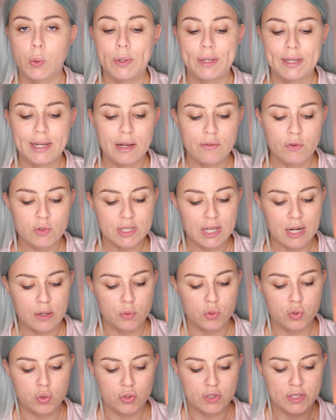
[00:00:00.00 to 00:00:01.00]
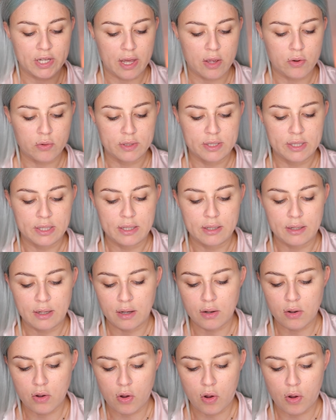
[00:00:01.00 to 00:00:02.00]
Quindi lei va usare questo siero di
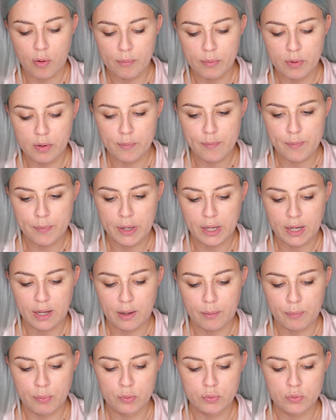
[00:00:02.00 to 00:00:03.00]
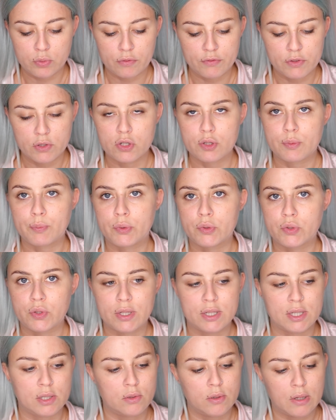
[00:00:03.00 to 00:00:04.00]
Lancome, perché appunto il video è
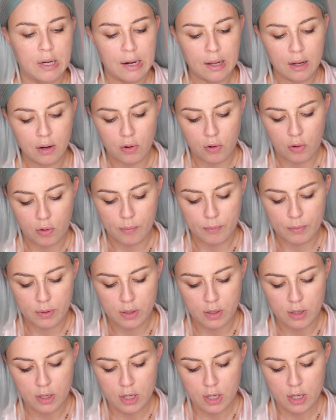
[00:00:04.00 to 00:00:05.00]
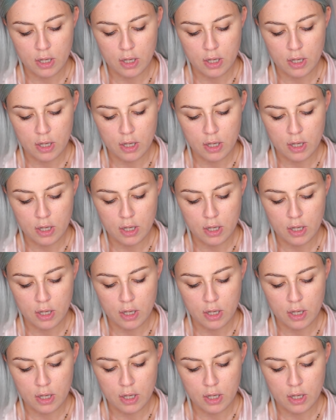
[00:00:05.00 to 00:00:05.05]
sponsorizzato da Lancome,